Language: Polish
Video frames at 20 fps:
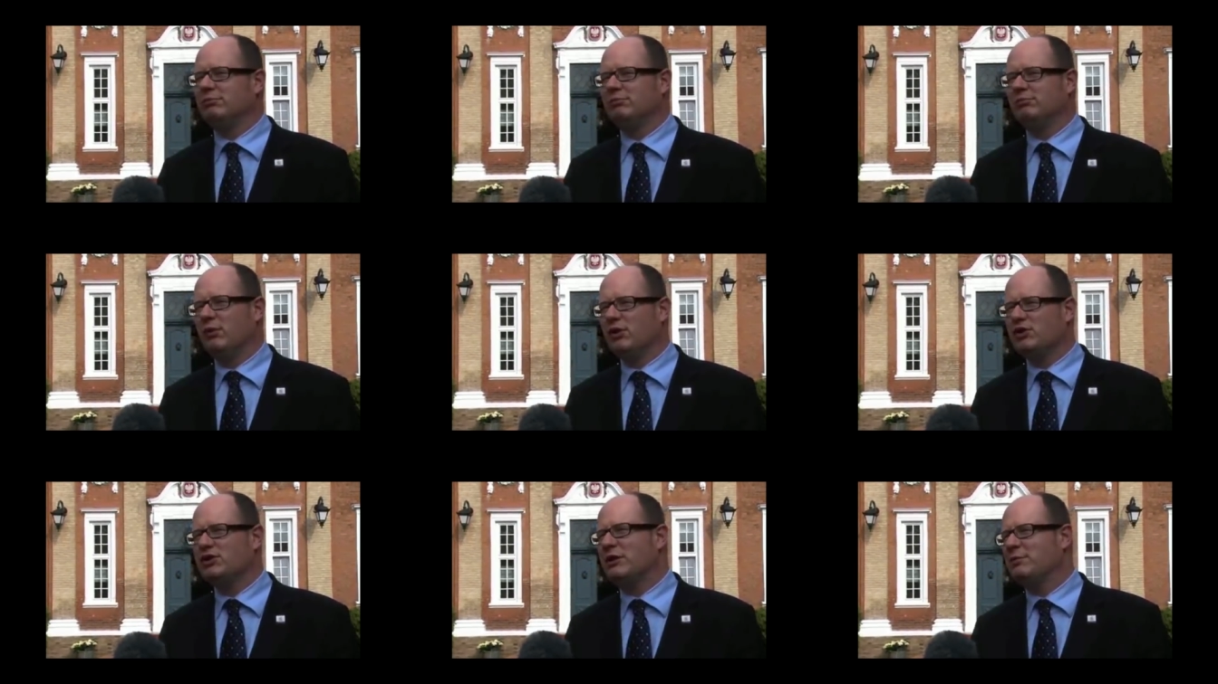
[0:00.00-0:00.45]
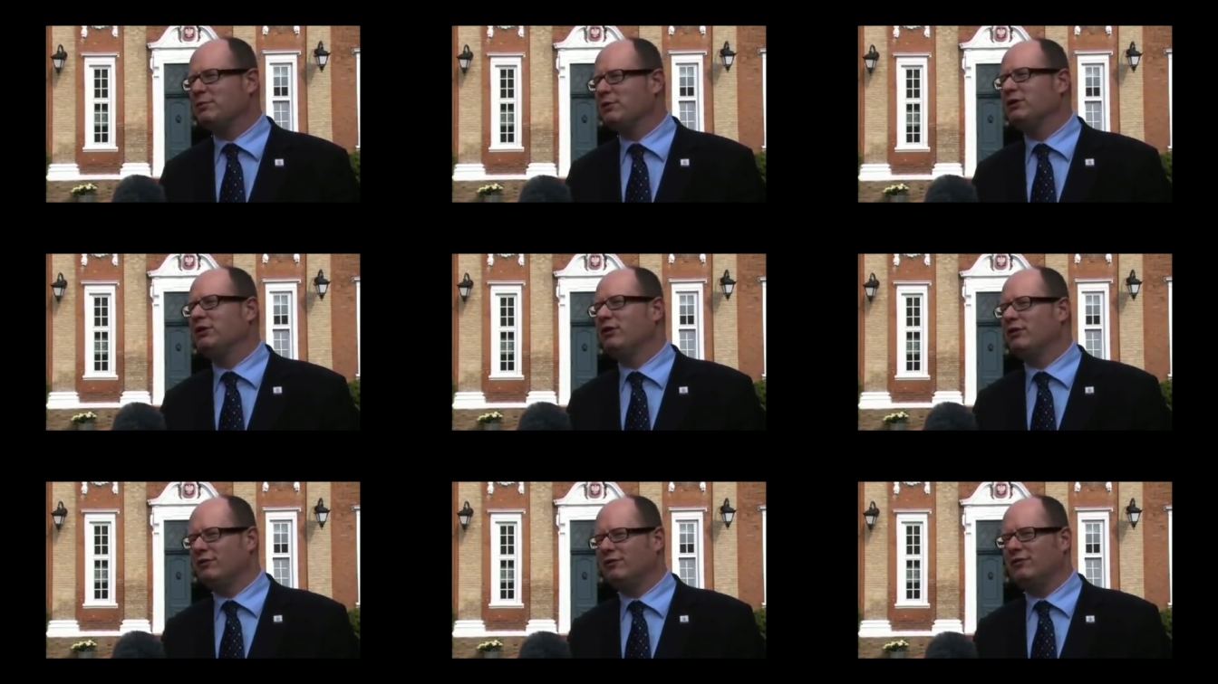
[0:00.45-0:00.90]
można
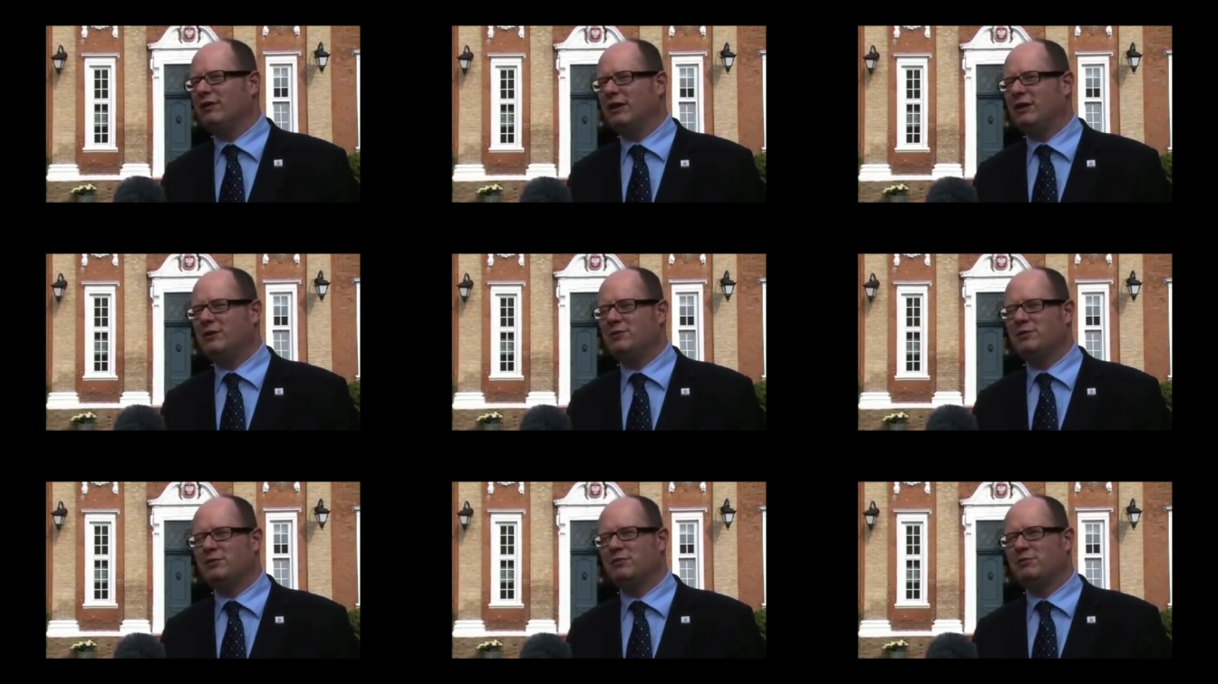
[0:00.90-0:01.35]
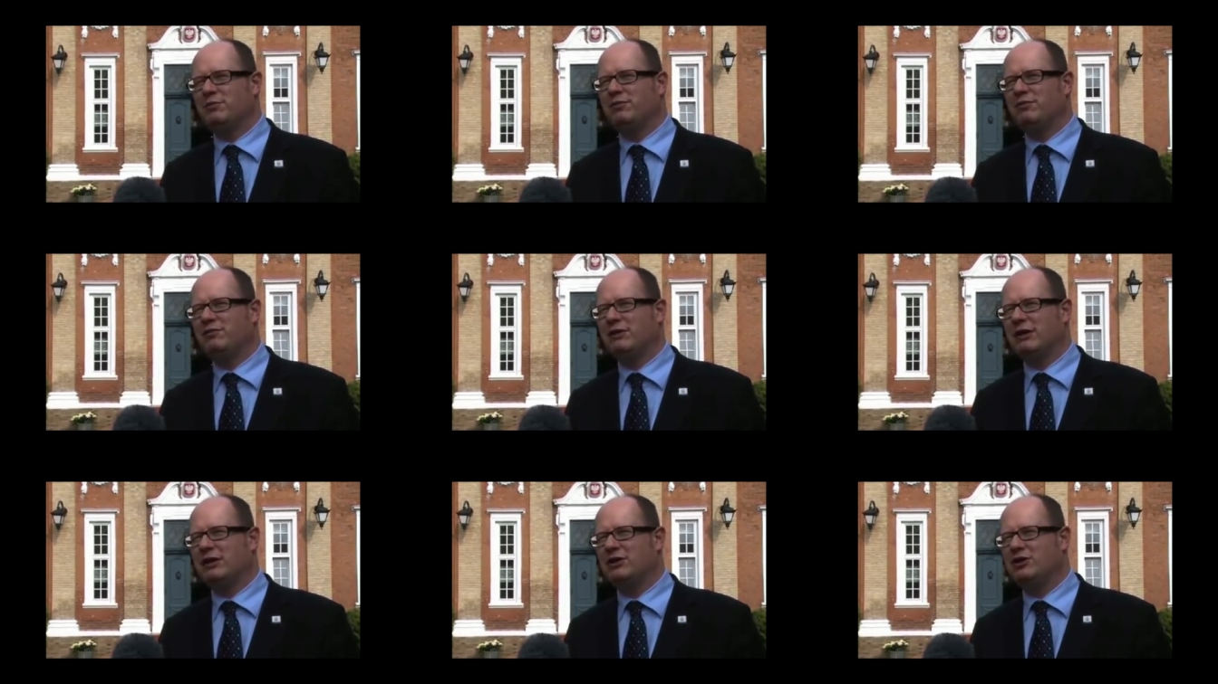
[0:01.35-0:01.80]
by to w jakimś
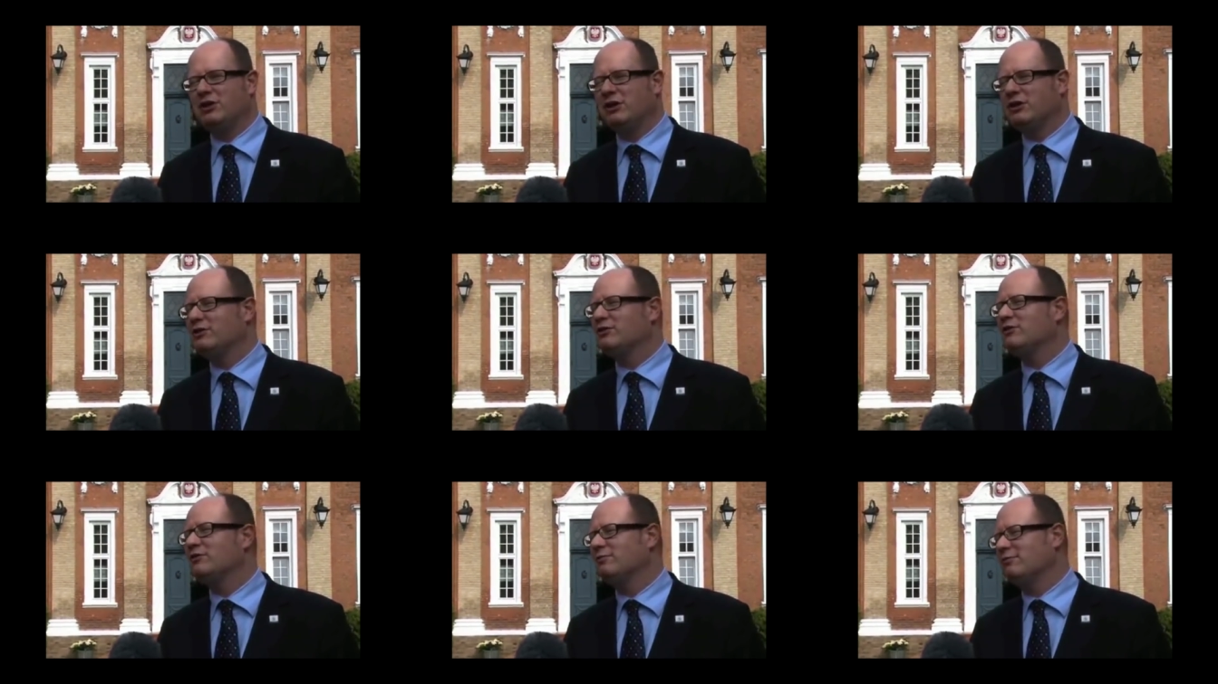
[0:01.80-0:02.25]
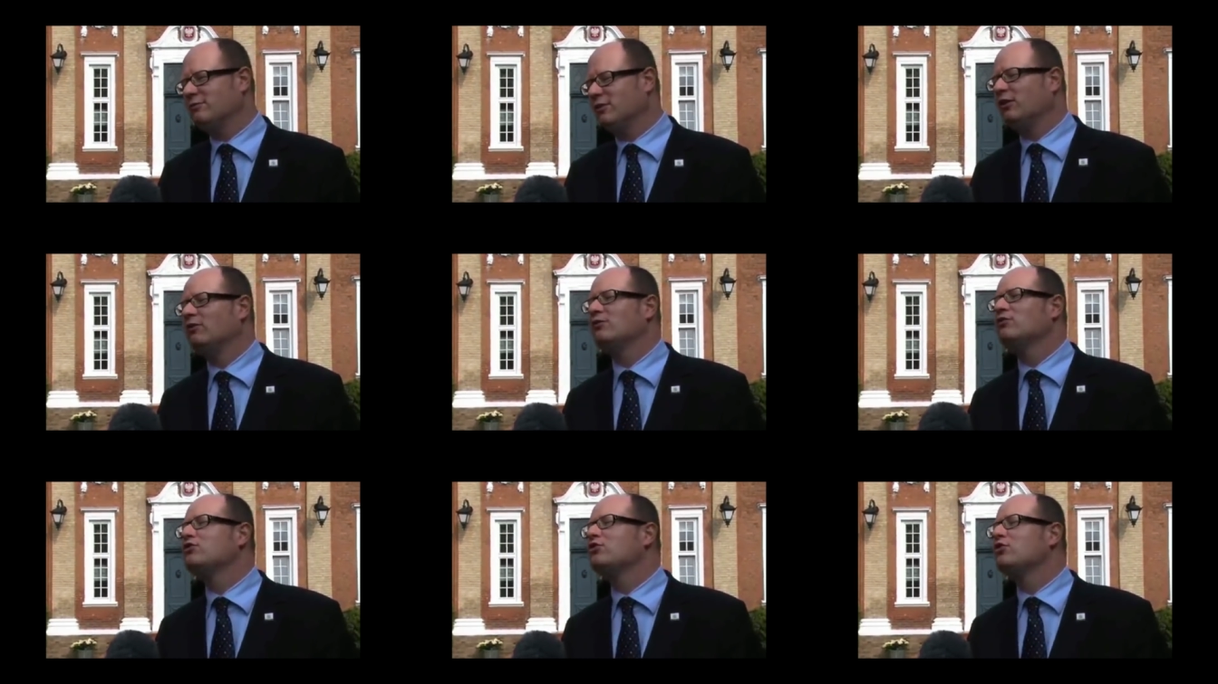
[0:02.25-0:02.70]
sensie
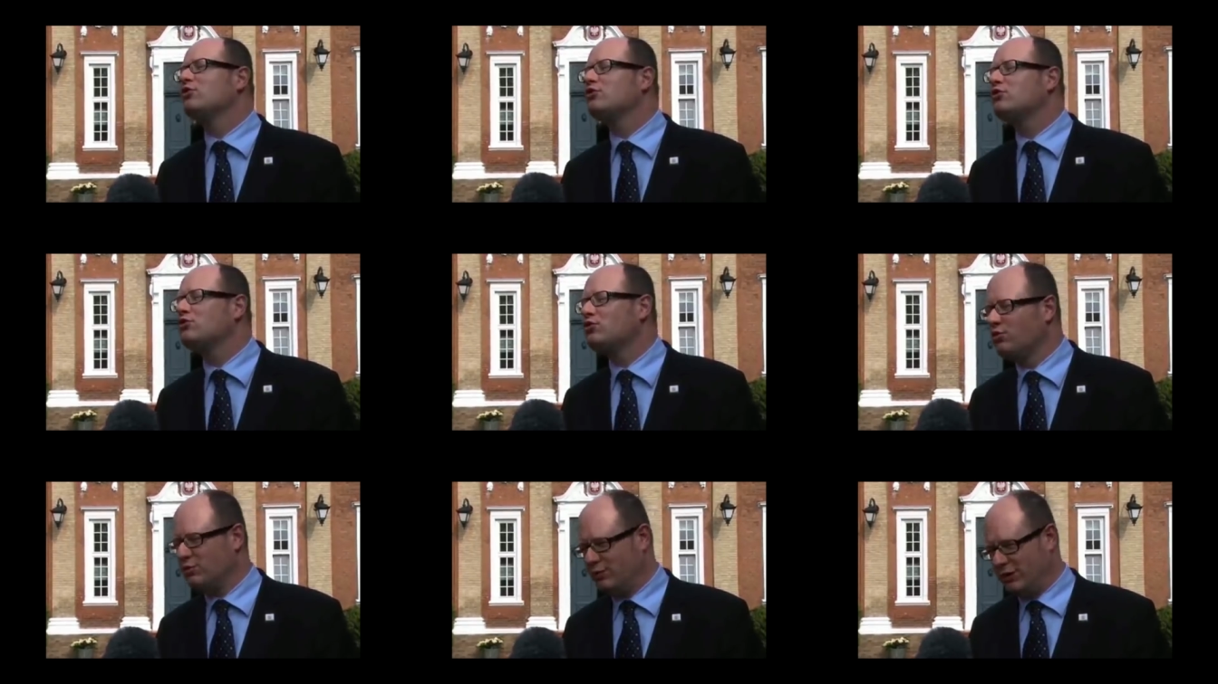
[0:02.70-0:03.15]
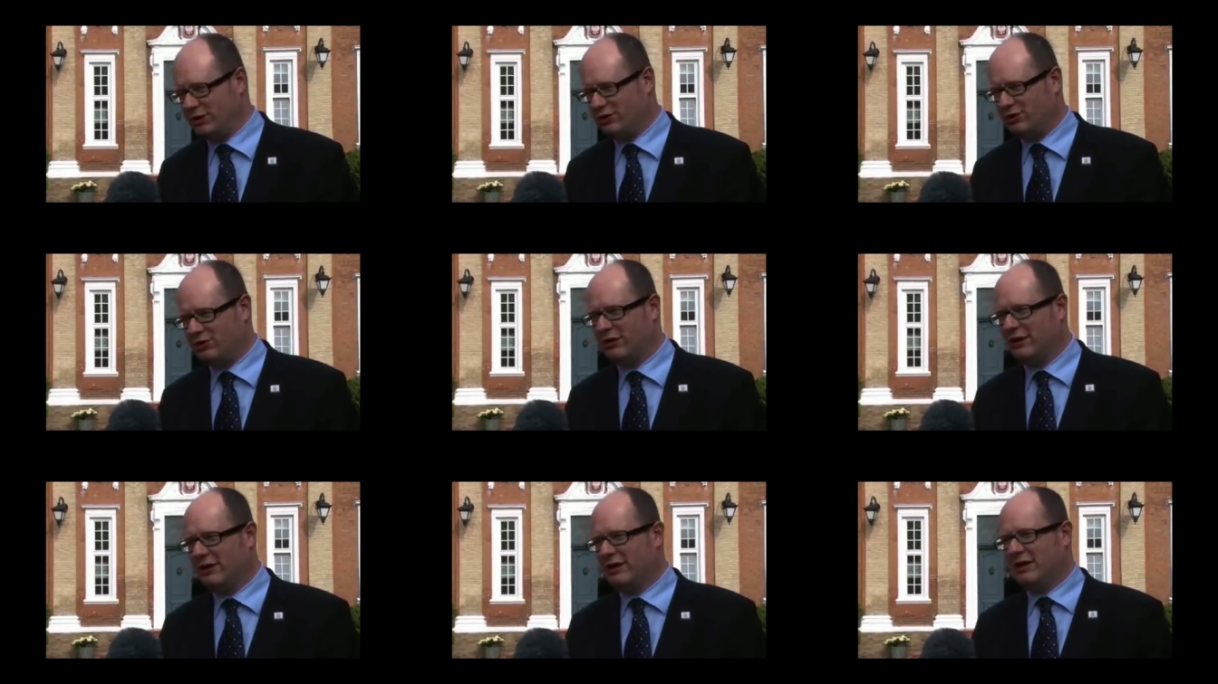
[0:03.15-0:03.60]
no,
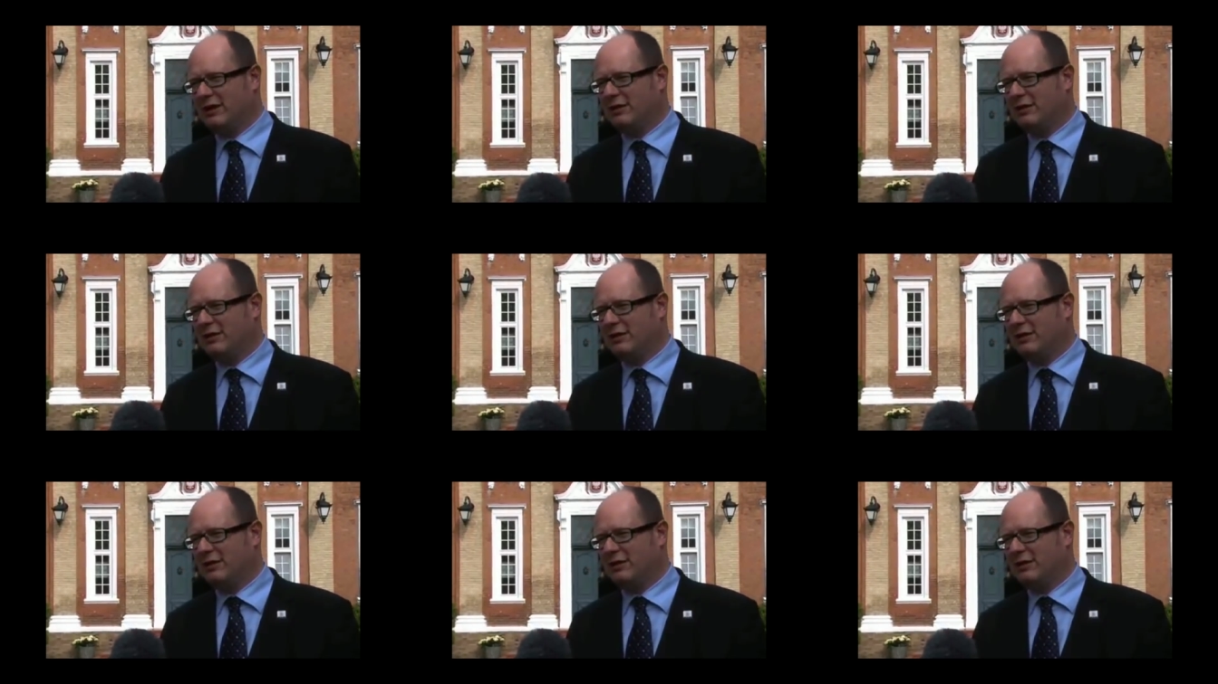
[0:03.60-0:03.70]
zrozumieć.